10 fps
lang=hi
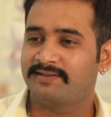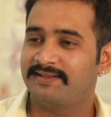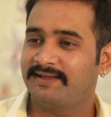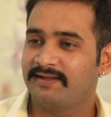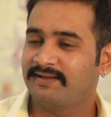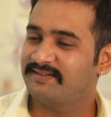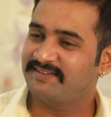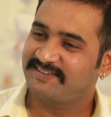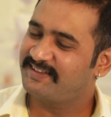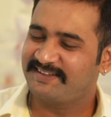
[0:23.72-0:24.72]

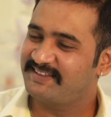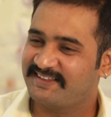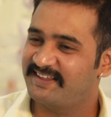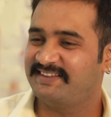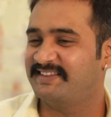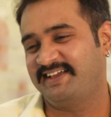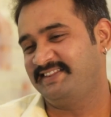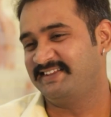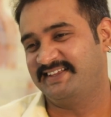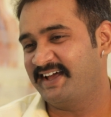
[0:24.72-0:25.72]
नहीं नहीं नहीं
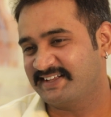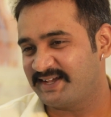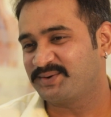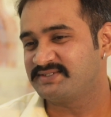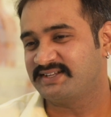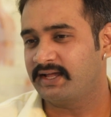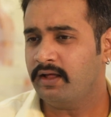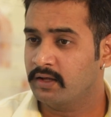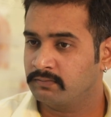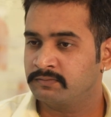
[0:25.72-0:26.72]
नहीं दिया ऐसा कुछ नहीं
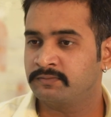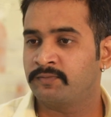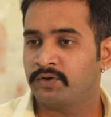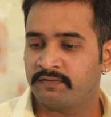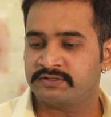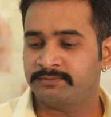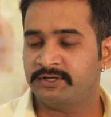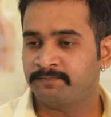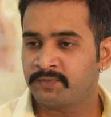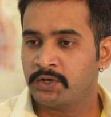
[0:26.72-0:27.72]
है और वैसे
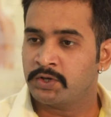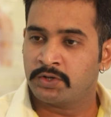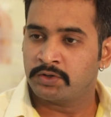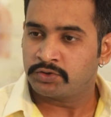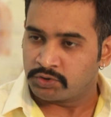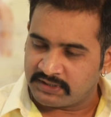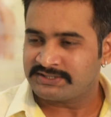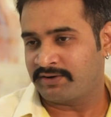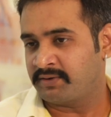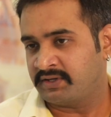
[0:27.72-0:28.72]
भी तुम्हें
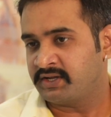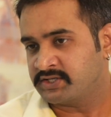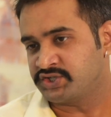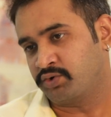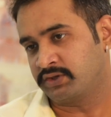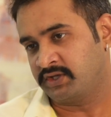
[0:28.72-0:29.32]
जवाब देने की जरूरत